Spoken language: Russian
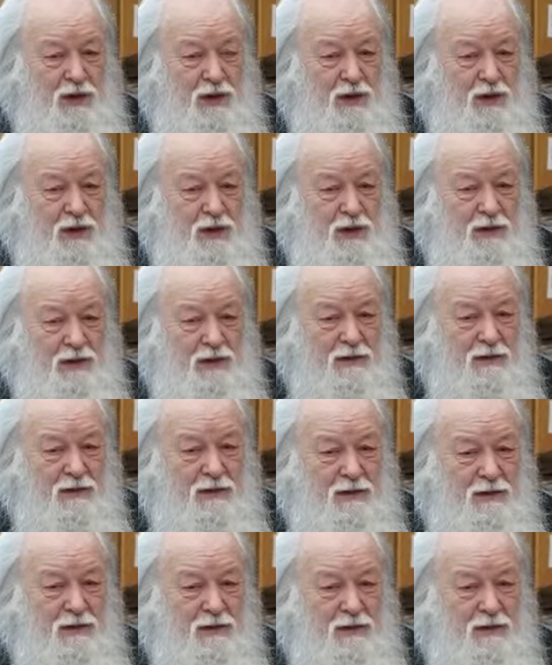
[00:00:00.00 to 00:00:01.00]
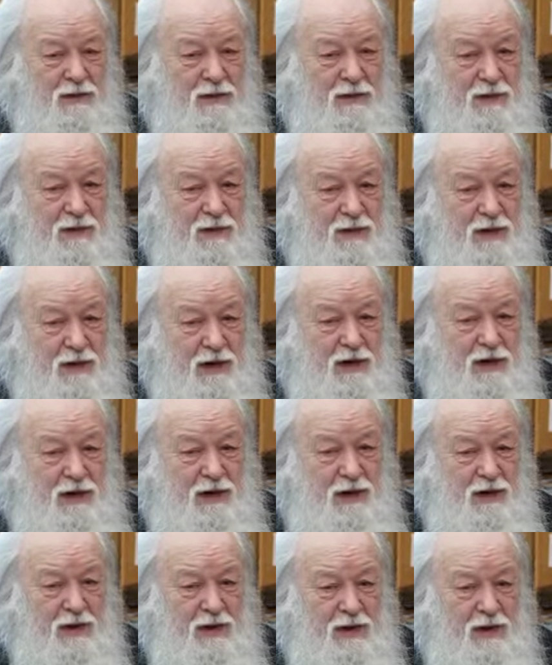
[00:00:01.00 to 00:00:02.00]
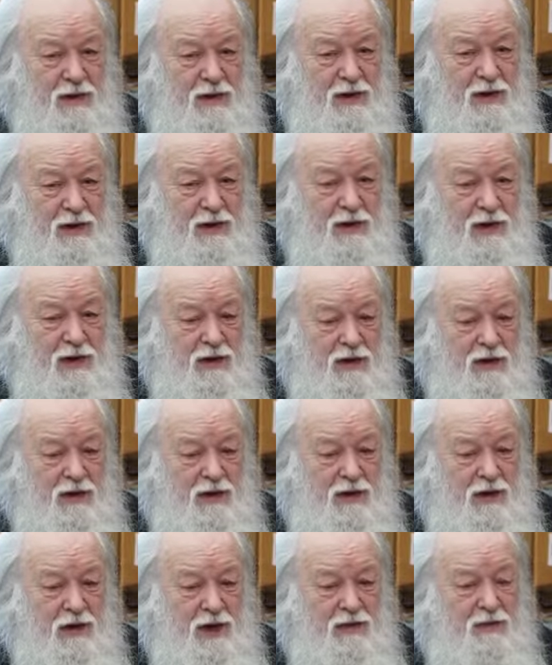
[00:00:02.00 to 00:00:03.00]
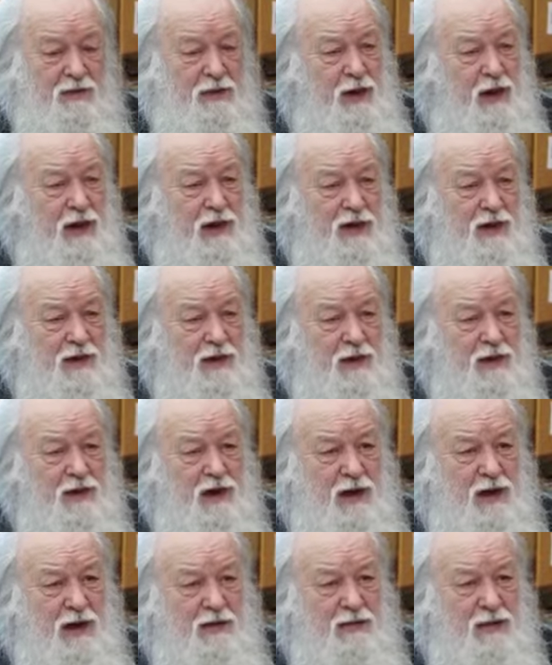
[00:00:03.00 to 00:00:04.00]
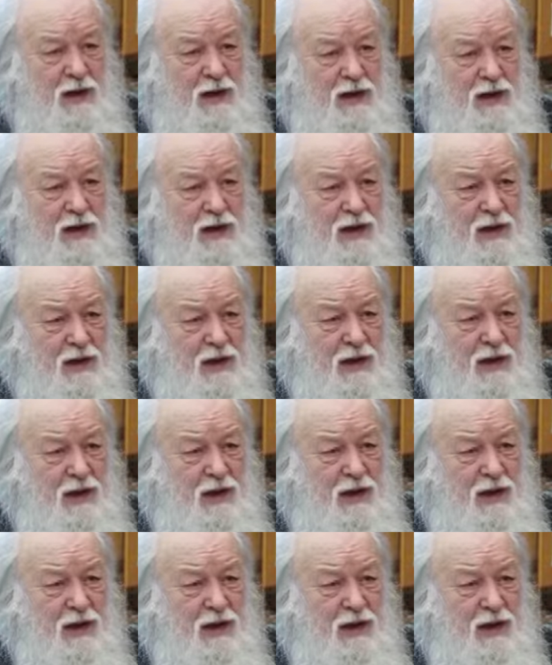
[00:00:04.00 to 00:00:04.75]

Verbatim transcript: э, некоторые отходят от пьянства, от наркомании,